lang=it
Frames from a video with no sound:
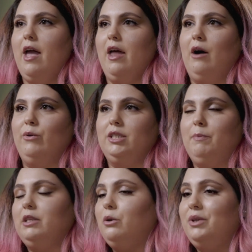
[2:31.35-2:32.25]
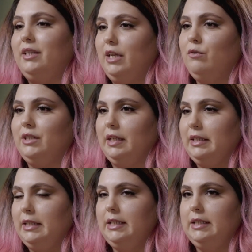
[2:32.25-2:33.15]
era un aspetto a cui tenevo
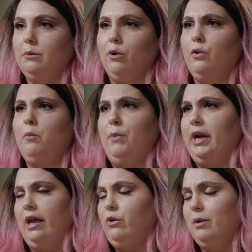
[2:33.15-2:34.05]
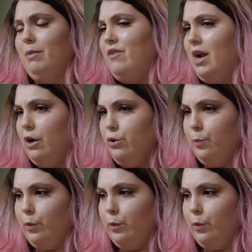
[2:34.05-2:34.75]
tantissimo, non perché io debba avere la loro